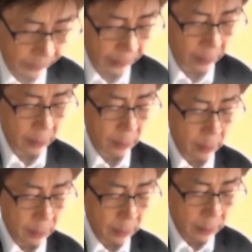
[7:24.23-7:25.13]
早
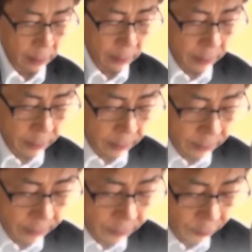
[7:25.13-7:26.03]
速だが
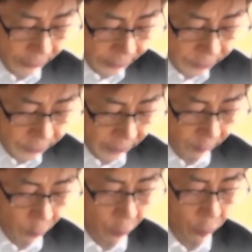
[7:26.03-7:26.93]
昨日まであそこ
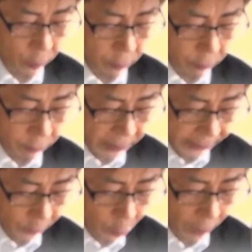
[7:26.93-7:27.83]
にかかっていた
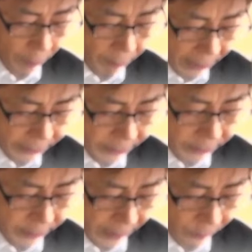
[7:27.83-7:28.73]
生なり
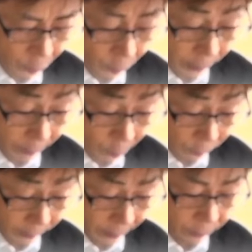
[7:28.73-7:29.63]
の目あ
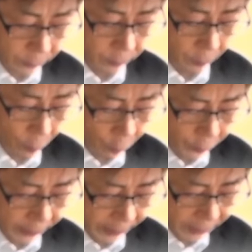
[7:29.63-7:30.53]
れはど
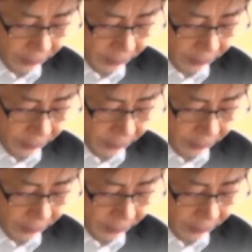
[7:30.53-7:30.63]
うした